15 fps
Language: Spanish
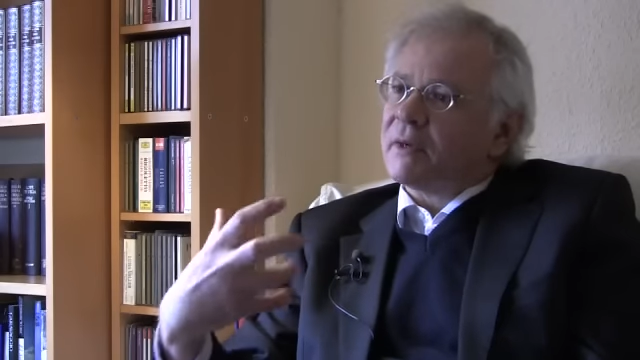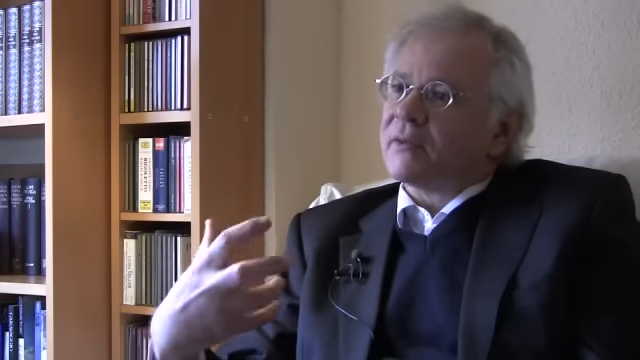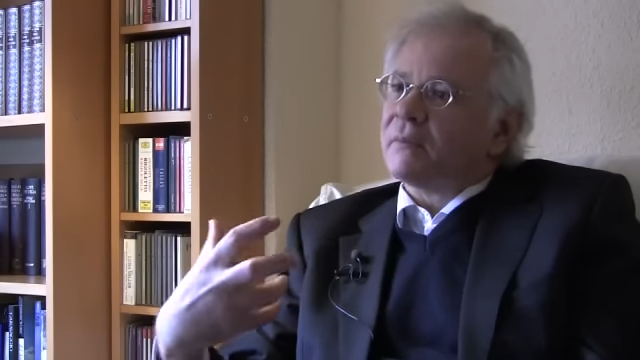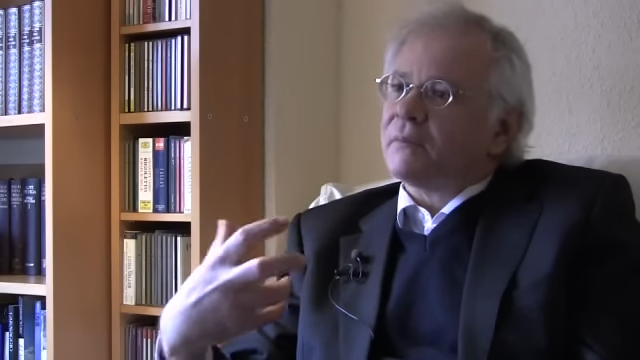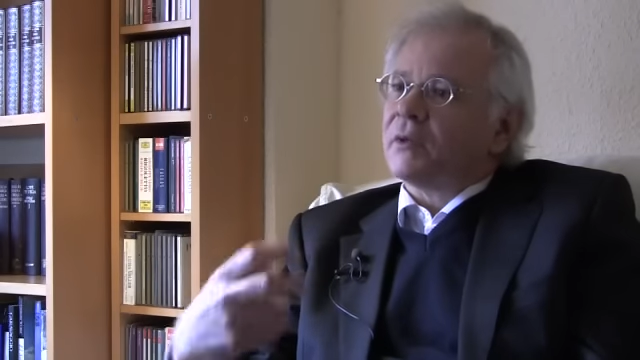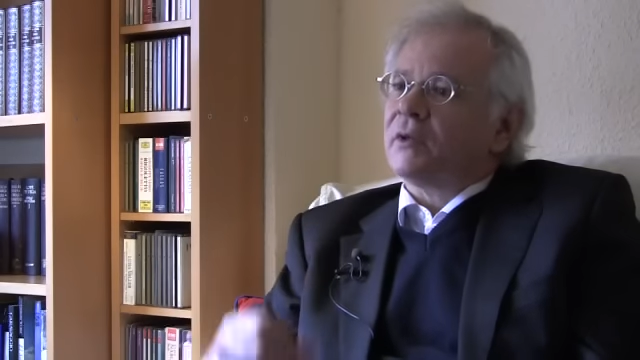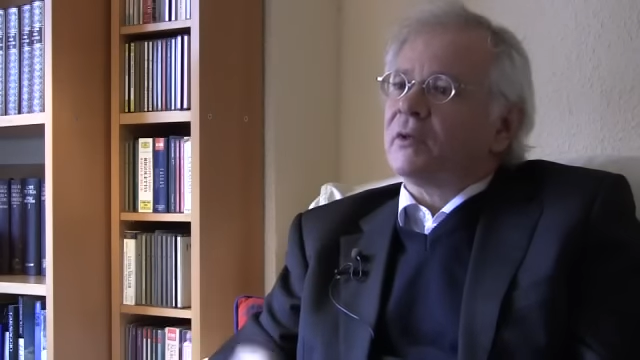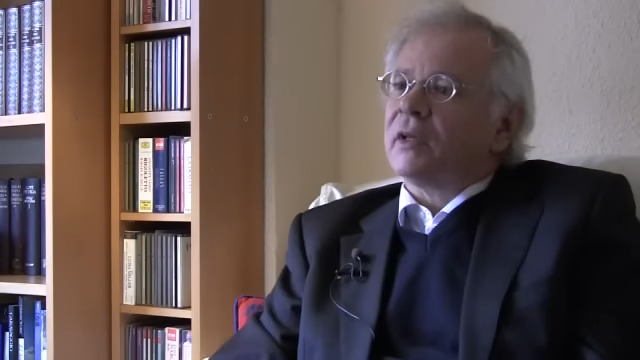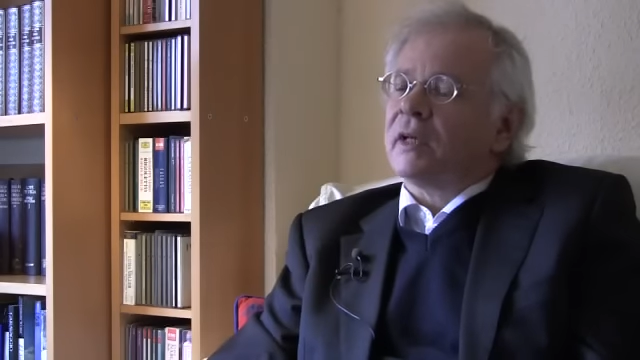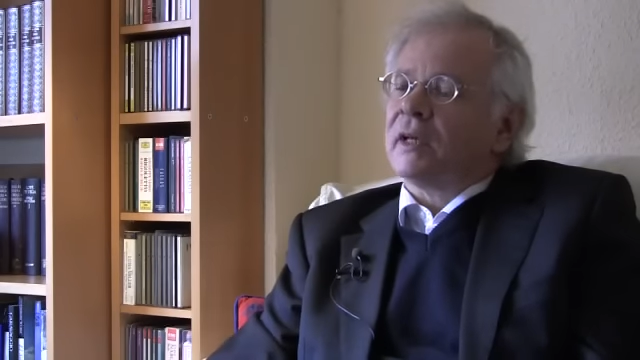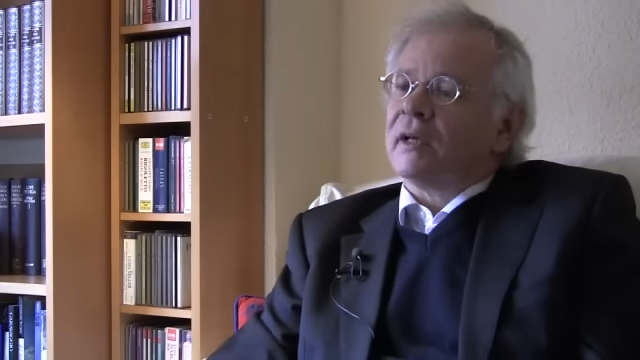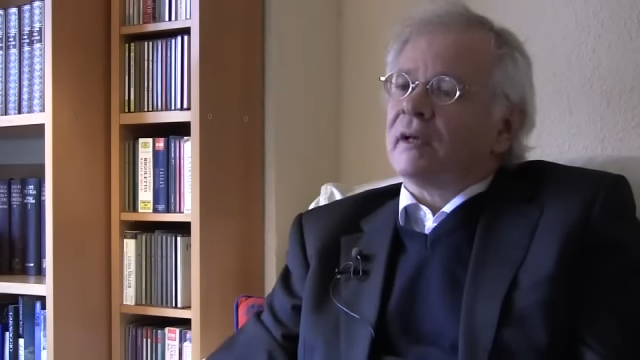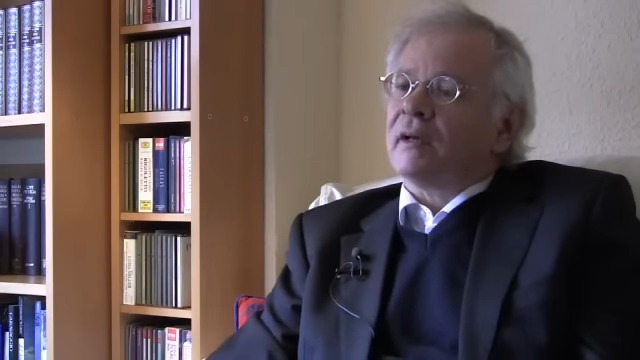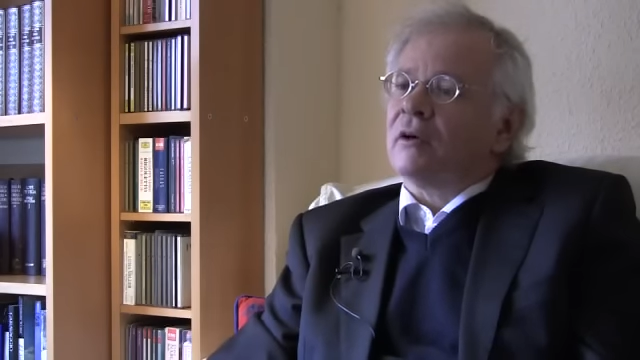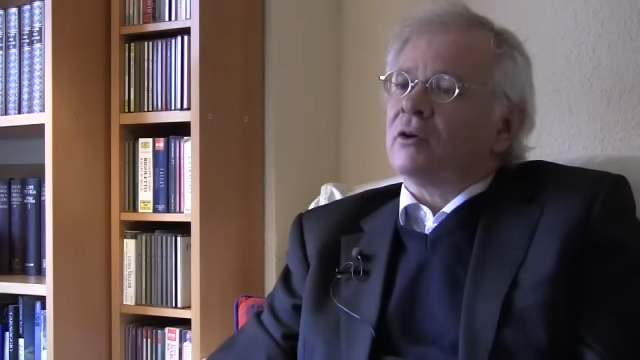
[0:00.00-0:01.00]
percepción de
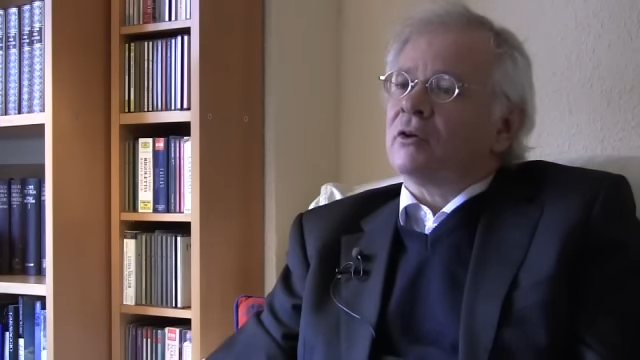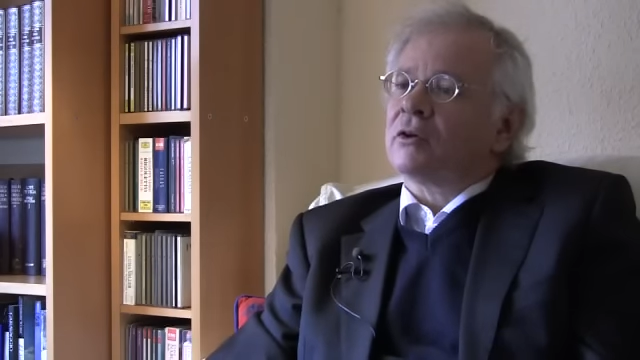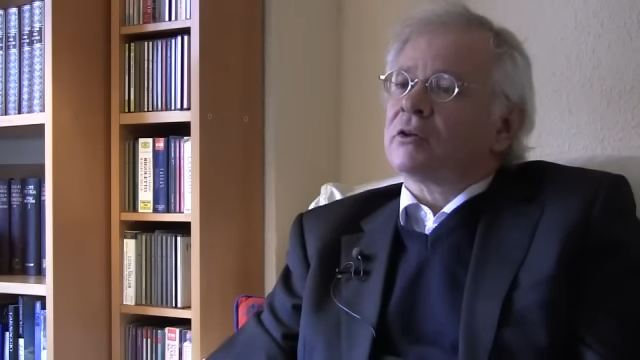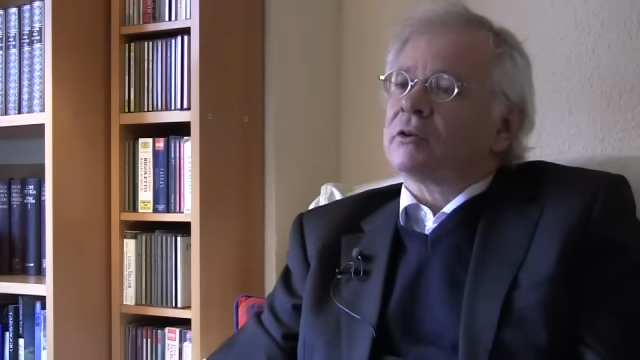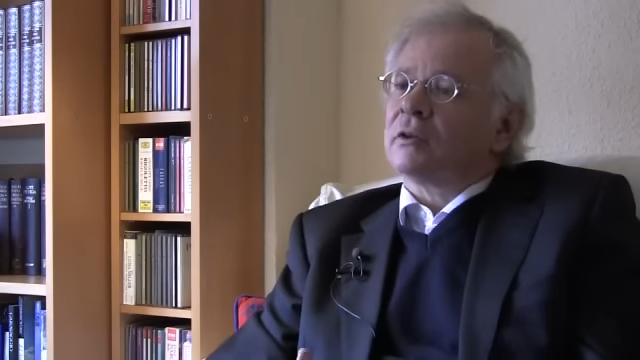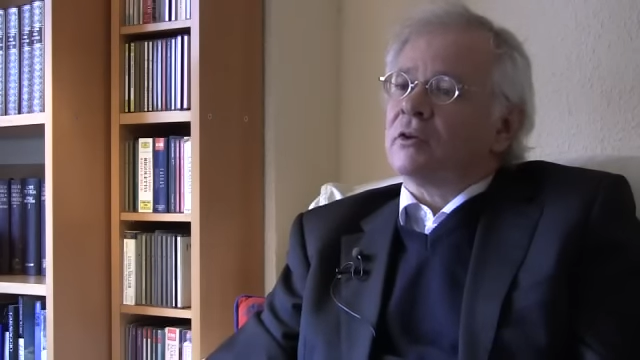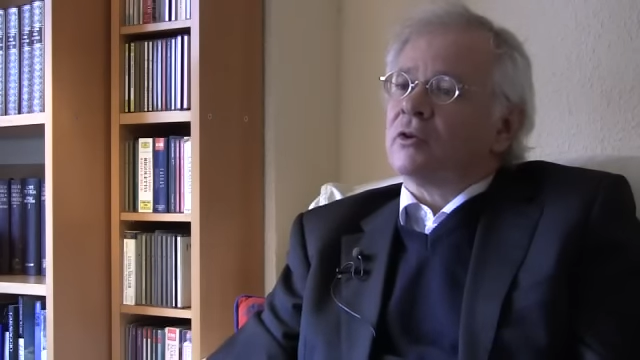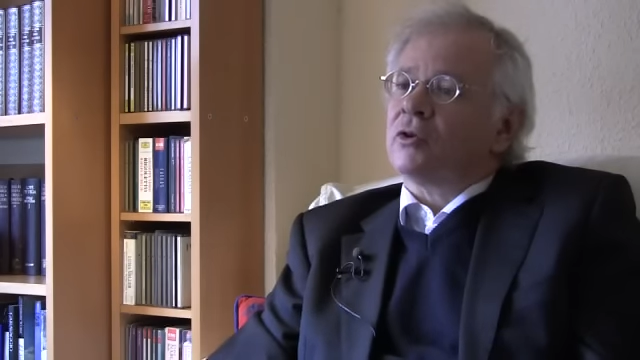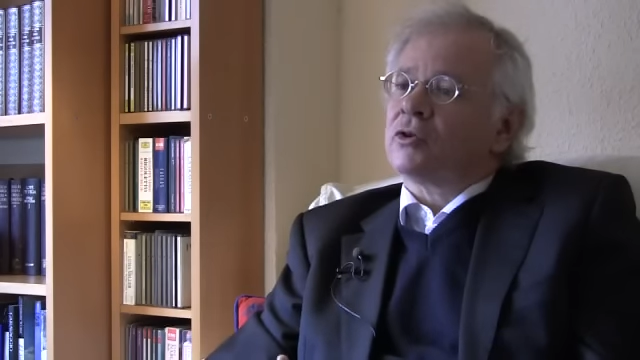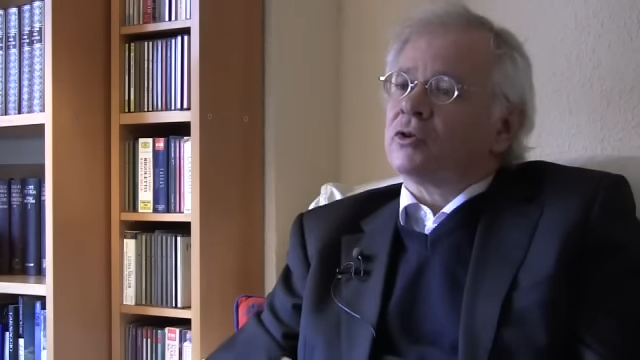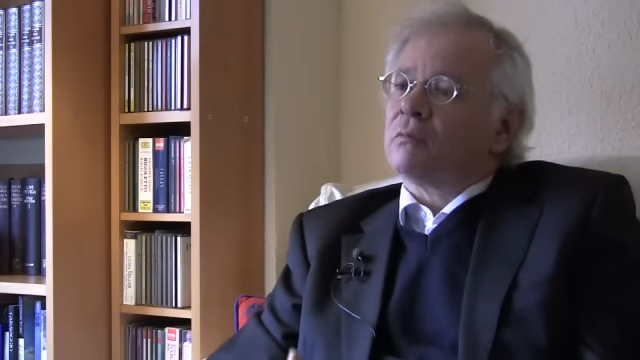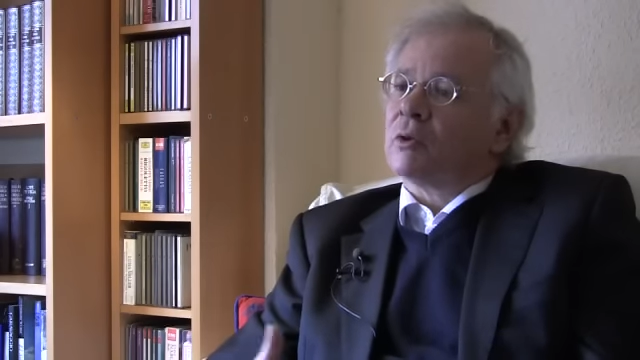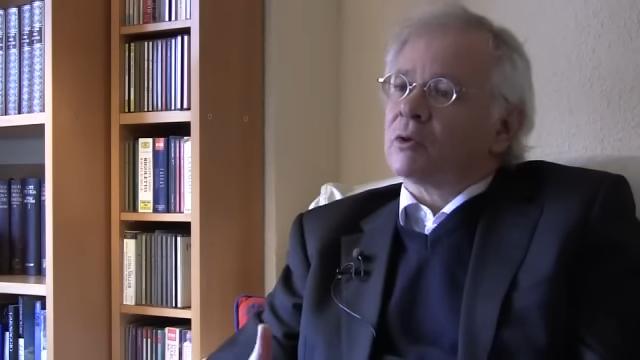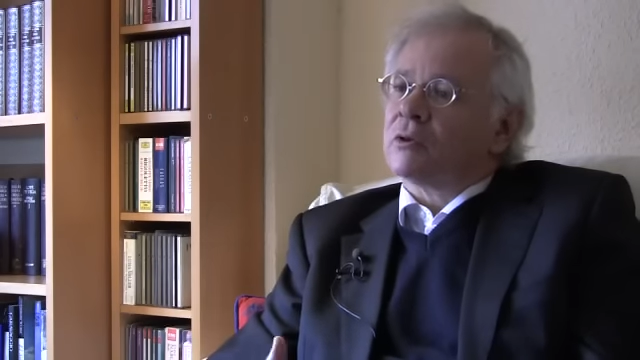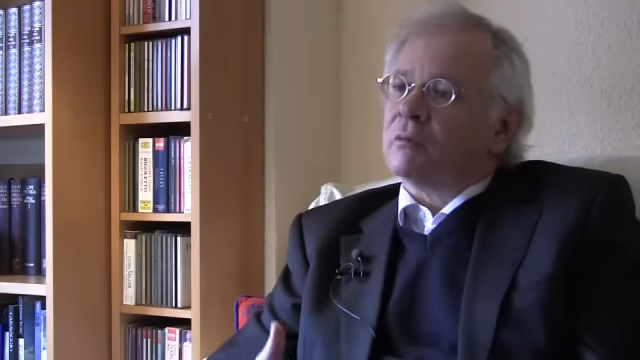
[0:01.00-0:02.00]
que no
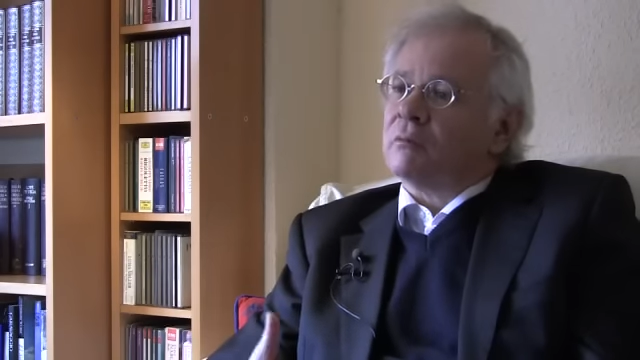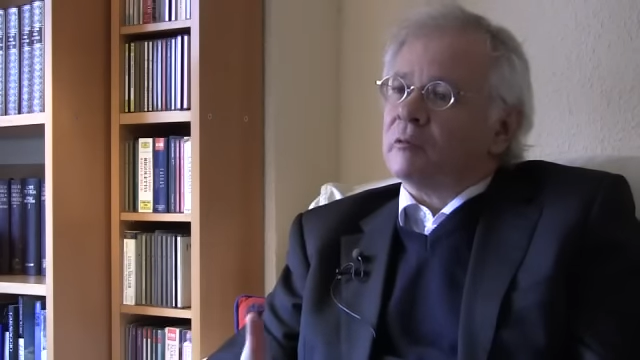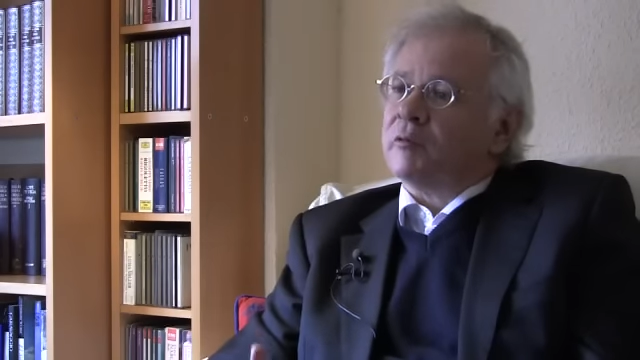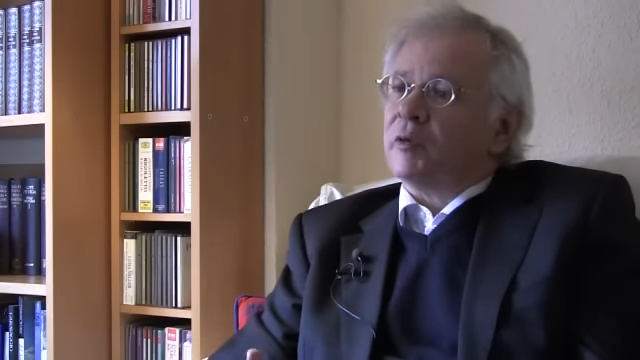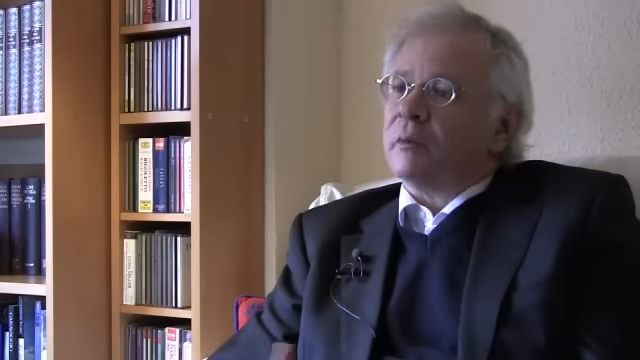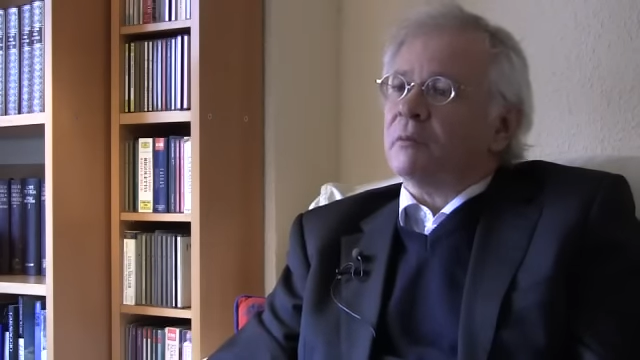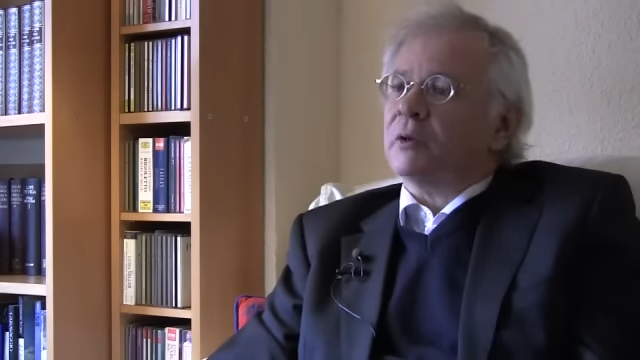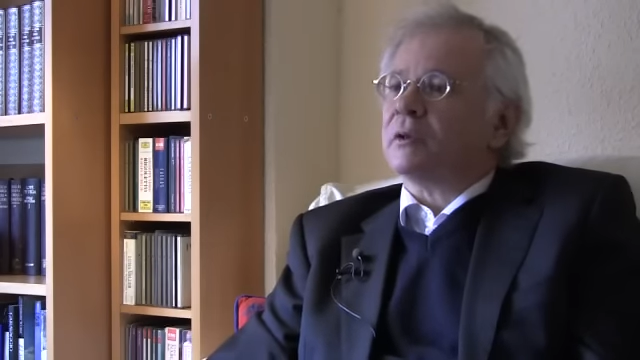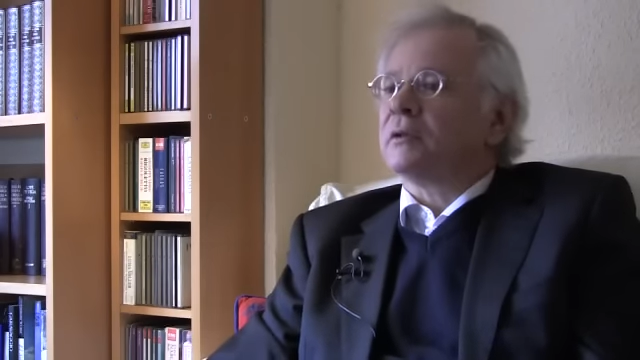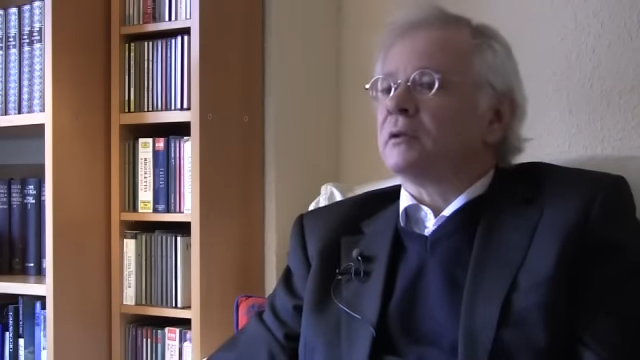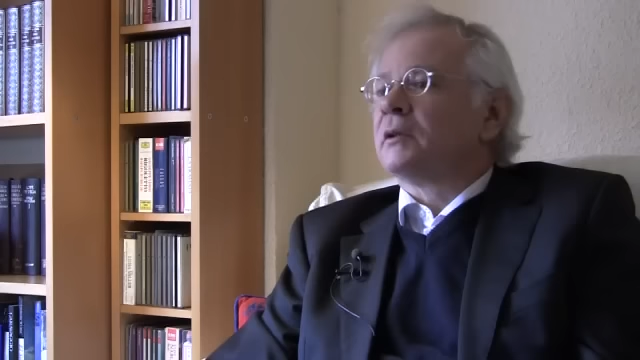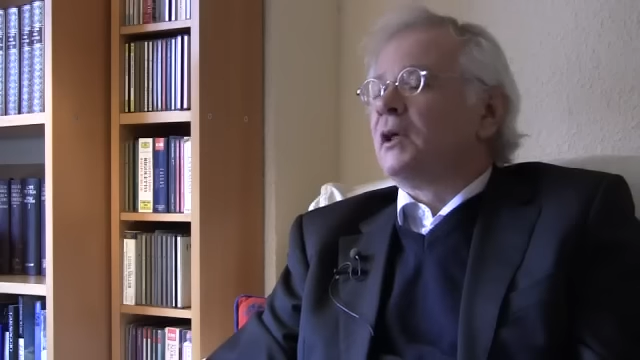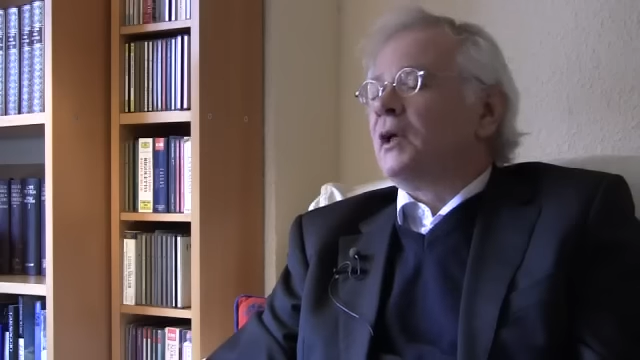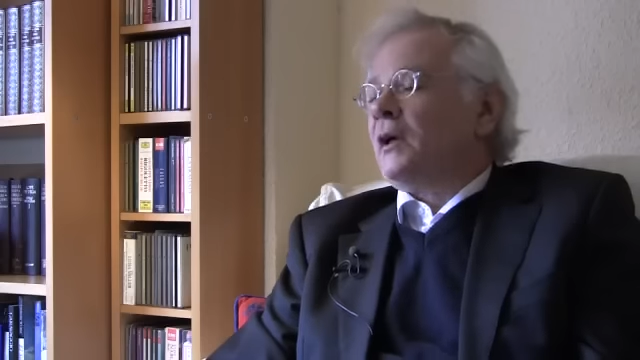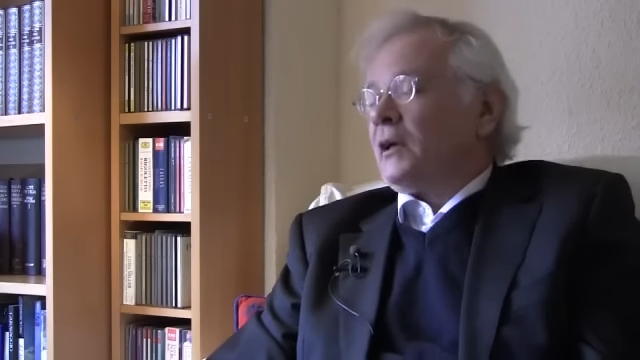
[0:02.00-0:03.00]
somos como fuimos, ¿no?